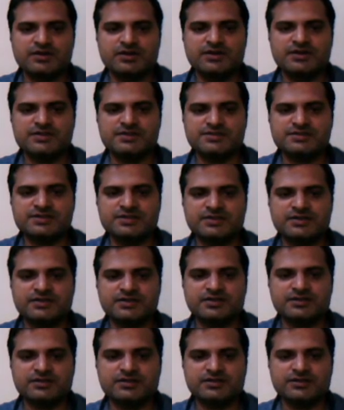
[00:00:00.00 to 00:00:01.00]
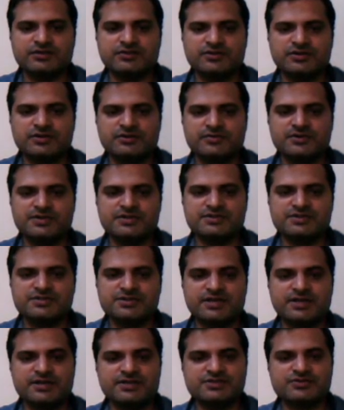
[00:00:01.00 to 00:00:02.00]
डी जेड डिवाइड बाई
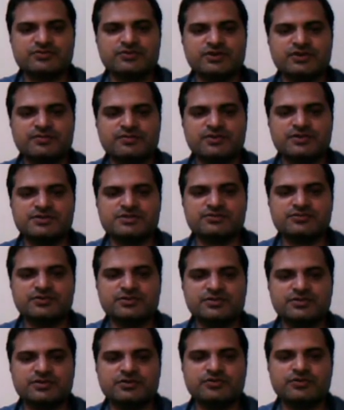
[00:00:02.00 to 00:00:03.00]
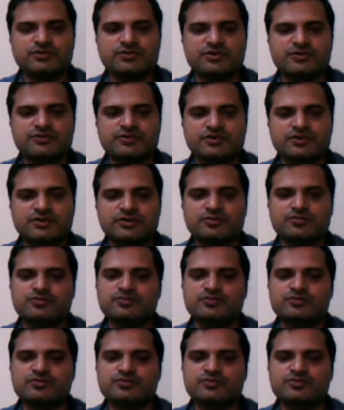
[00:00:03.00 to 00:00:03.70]
जेड स्क्वायर प्लस वन अलोंग गिवन कर्व